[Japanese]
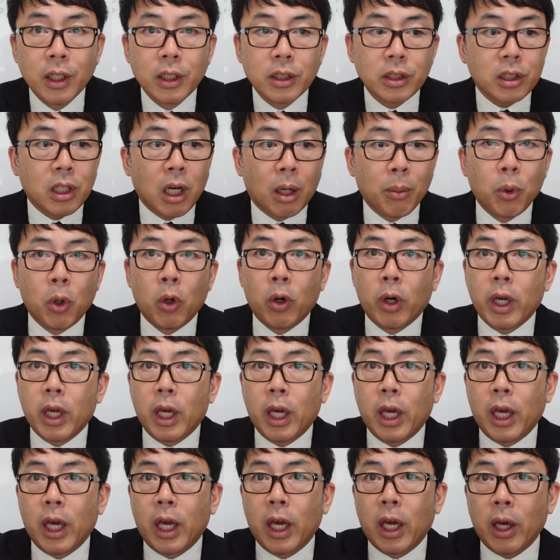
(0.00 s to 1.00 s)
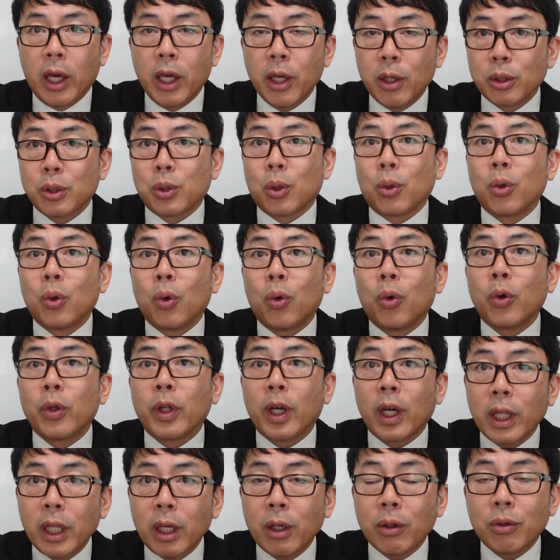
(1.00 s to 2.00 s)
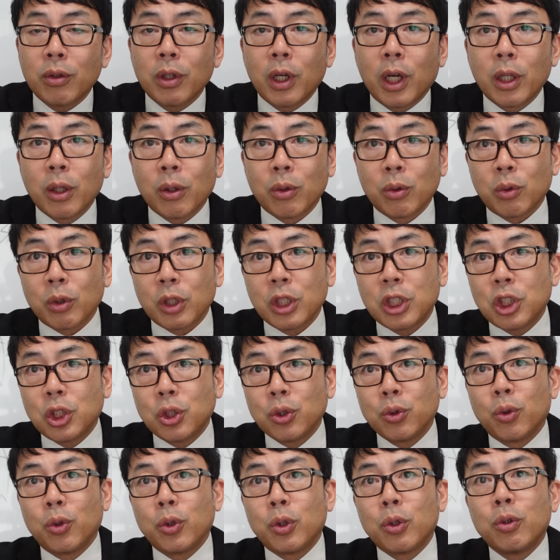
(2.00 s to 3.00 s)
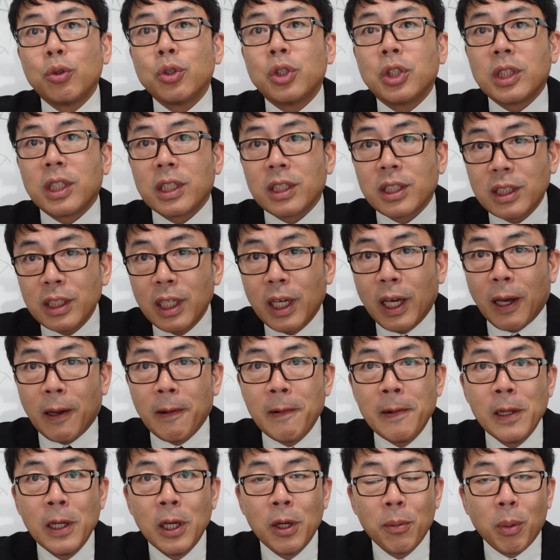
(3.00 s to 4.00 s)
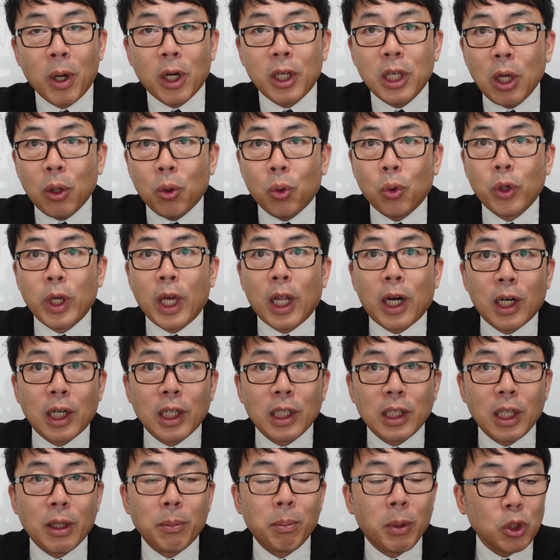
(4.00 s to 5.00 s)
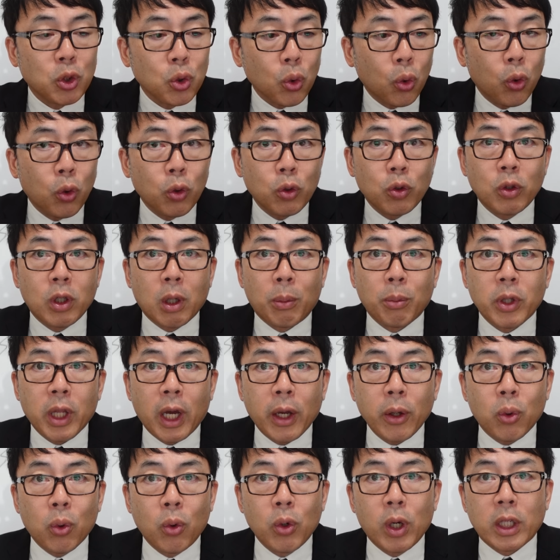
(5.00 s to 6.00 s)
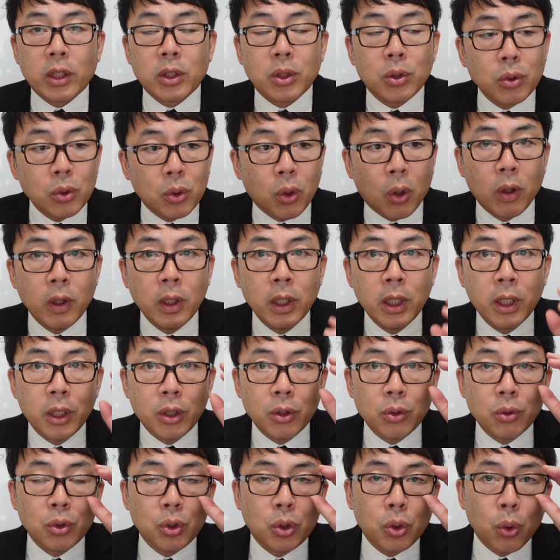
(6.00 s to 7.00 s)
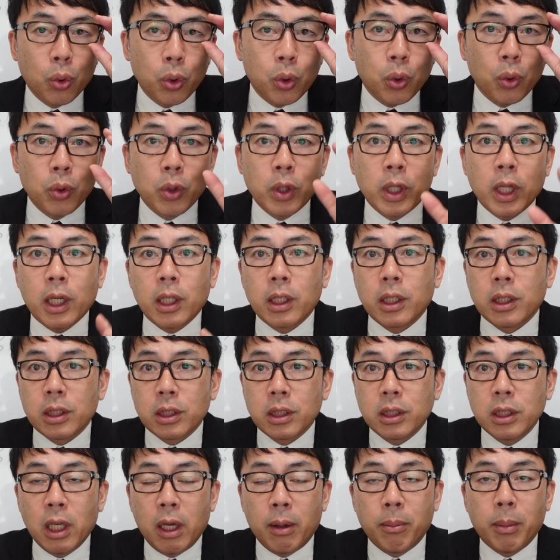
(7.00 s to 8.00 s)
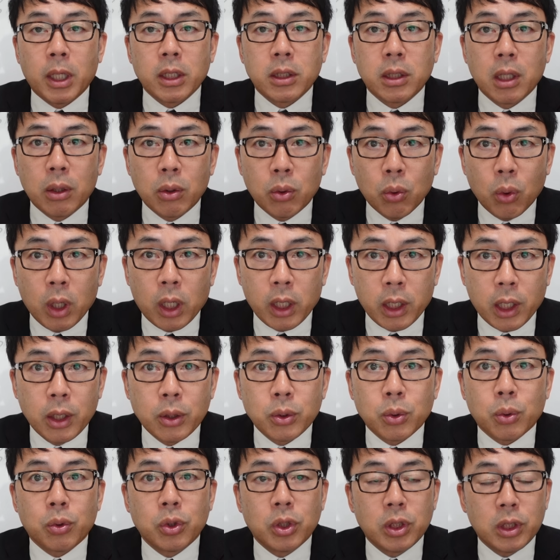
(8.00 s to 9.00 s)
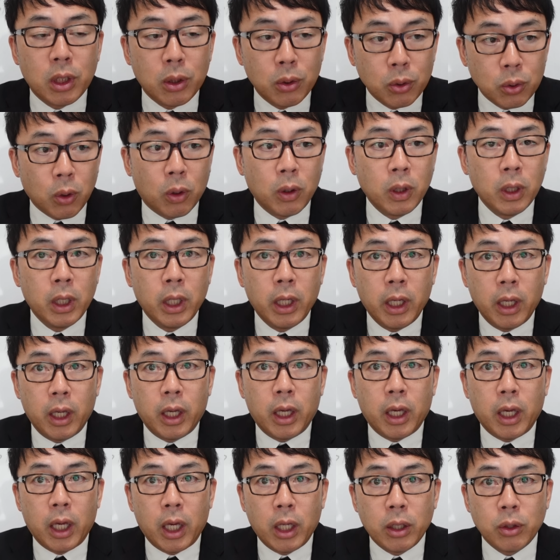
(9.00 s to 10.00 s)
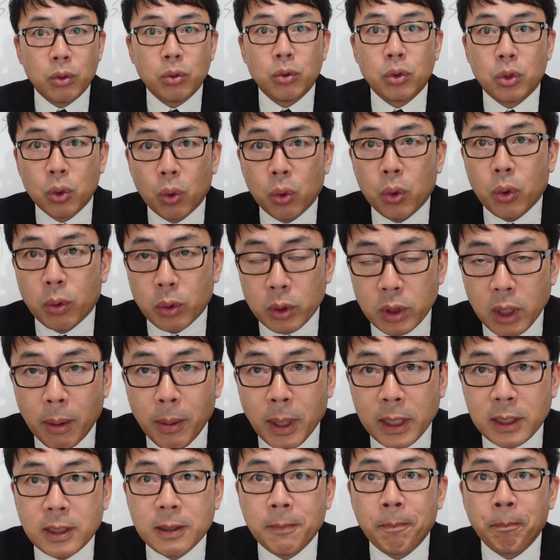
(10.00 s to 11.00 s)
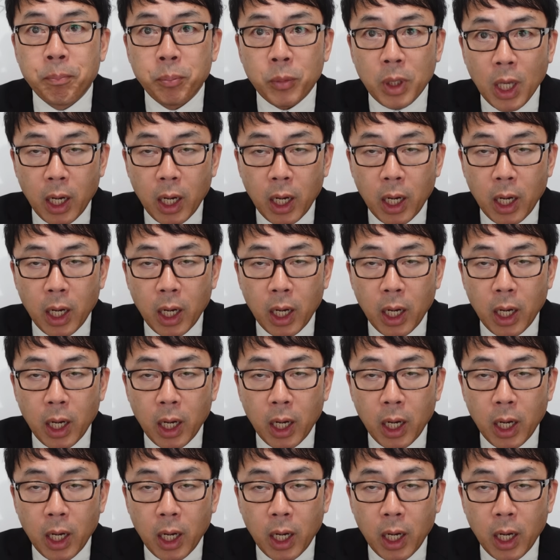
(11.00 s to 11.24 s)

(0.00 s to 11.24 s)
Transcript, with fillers: しかも、えー、ヘルソンの方ではね、ウクライナ軍の奇襲を許しですね、まあ結構やられて、まあ情報空間も大混乱するという状況の中でですね、まあ戦闘が継続しているという状況でございます。